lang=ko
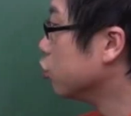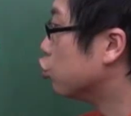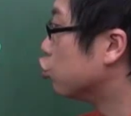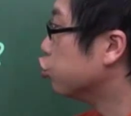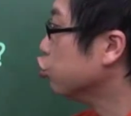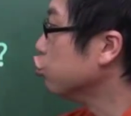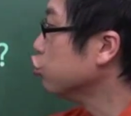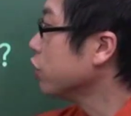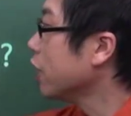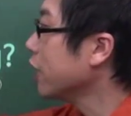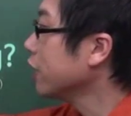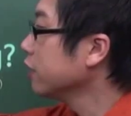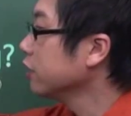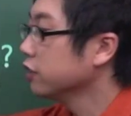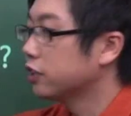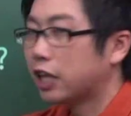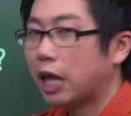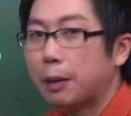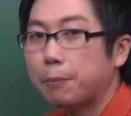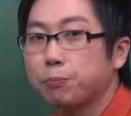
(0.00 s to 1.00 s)

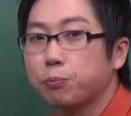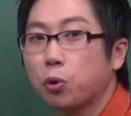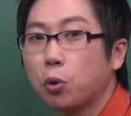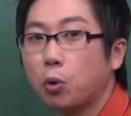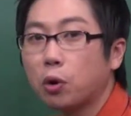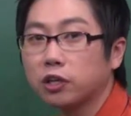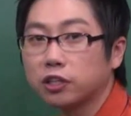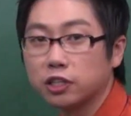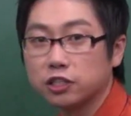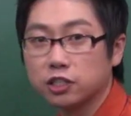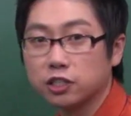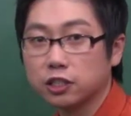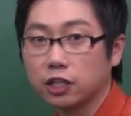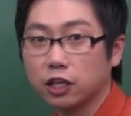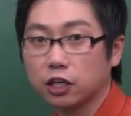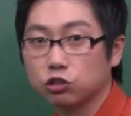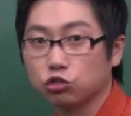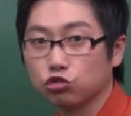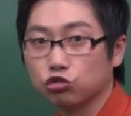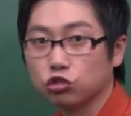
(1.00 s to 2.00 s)
두라는 대표가 대신
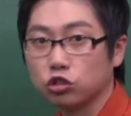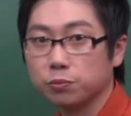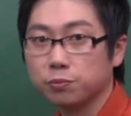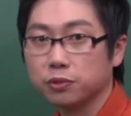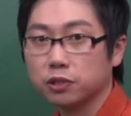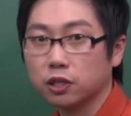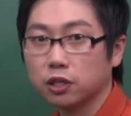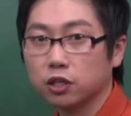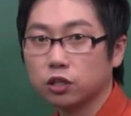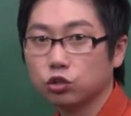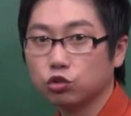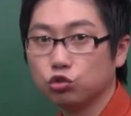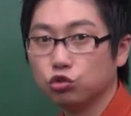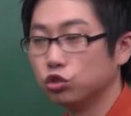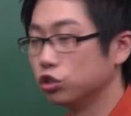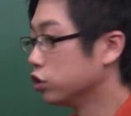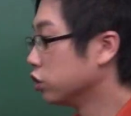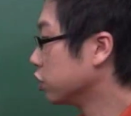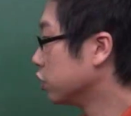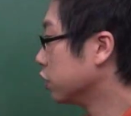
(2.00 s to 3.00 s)
나가주는 겁니다. 두는